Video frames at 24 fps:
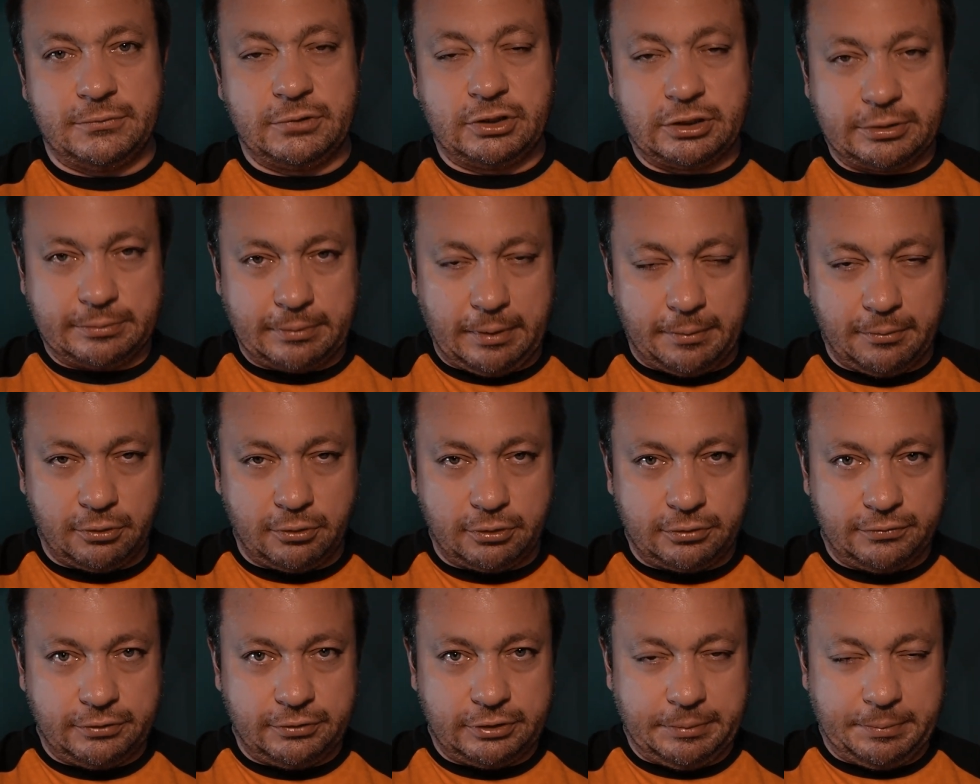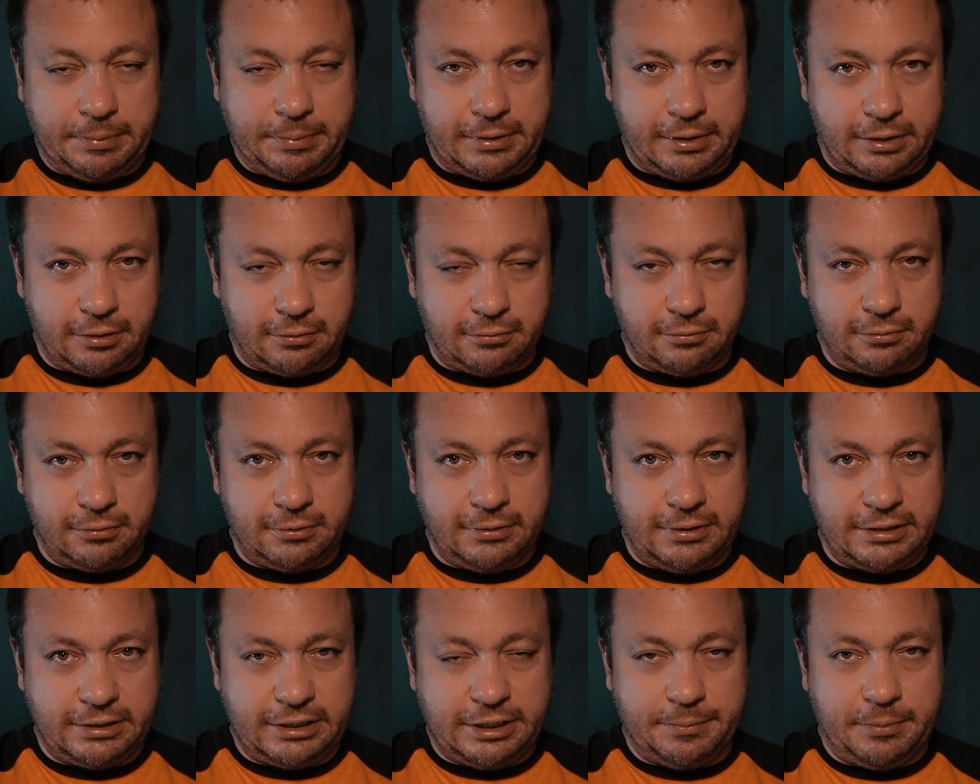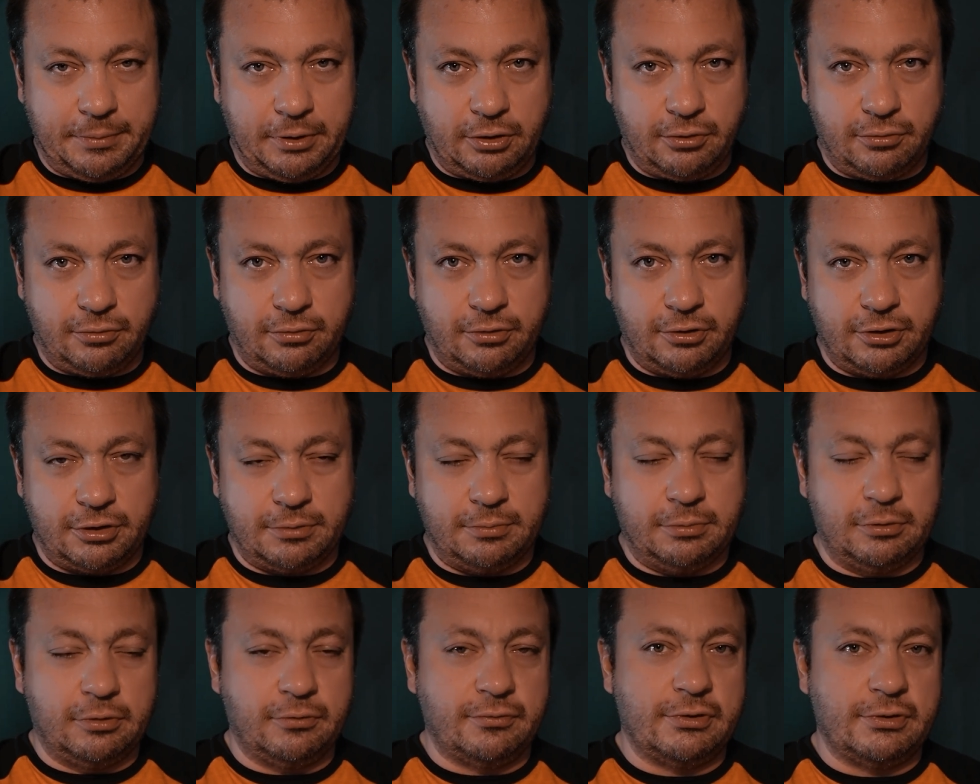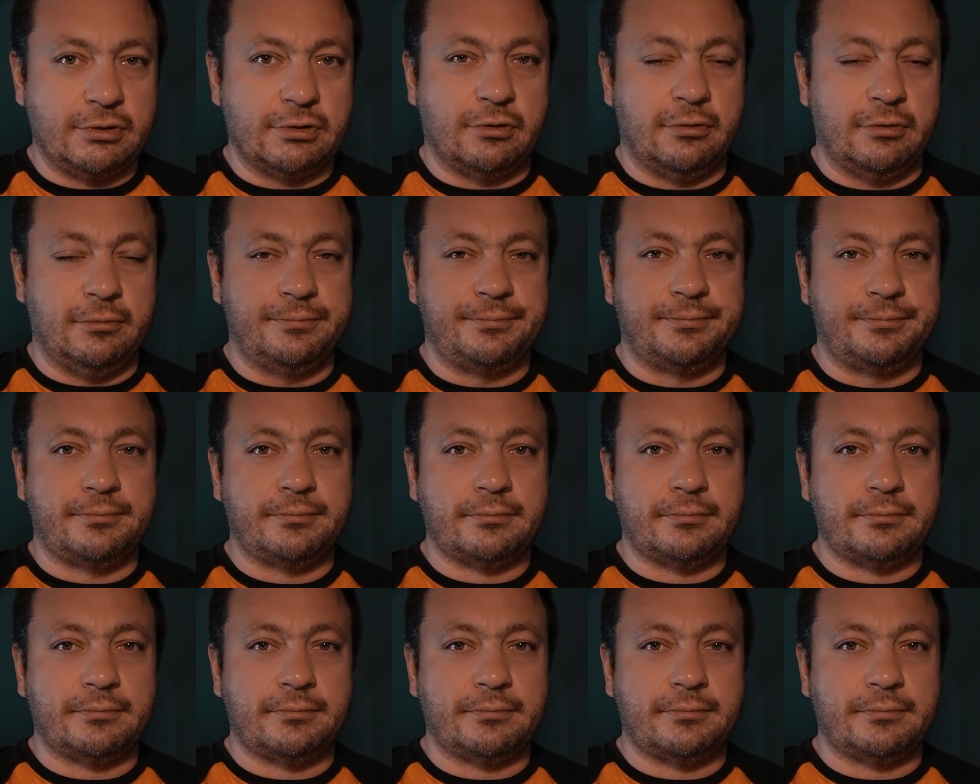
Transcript: Trzymamy oczywiście, Patryku, dla ciebie kciuki, żeby to wszystko